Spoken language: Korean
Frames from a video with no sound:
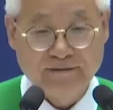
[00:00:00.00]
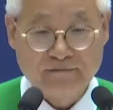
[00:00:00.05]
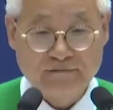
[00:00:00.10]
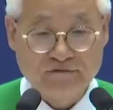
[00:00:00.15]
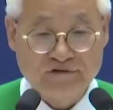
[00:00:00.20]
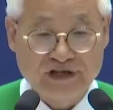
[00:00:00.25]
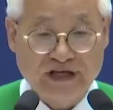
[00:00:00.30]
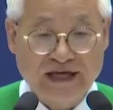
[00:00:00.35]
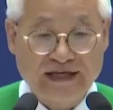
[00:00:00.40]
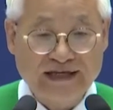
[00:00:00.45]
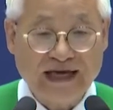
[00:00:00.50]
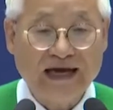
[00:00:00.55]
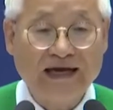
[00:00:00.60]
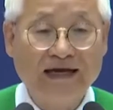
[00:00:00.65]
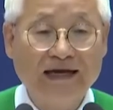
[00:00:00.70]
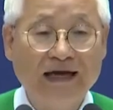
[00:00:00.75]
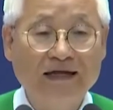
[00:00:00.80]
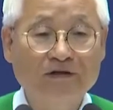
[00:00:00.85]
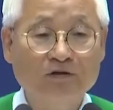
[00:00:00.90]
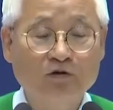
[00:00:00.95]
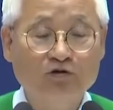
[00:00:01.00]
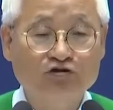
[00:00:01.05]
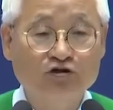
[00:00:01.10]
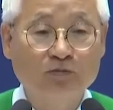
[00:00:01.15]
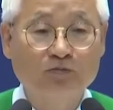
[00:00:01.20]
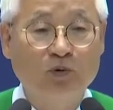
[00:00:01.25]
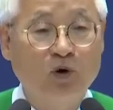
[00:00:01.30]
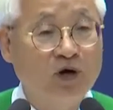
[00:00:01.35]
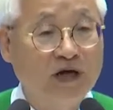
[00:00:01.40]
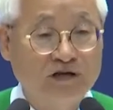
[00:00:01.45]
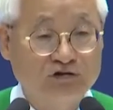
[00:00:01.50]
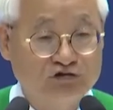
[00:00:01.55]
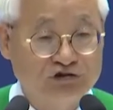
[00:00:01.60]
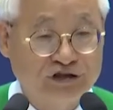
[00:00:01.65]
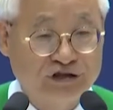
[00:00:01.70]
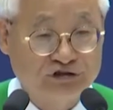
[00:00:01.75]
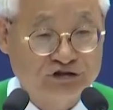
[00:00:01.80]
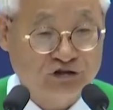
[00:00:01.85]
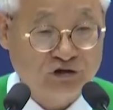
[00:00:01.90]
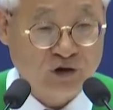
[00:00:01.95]
때 우리의 약한 것을 봉해
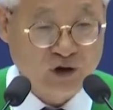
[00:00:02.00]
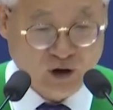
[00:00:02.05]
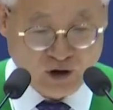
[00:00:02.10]
주실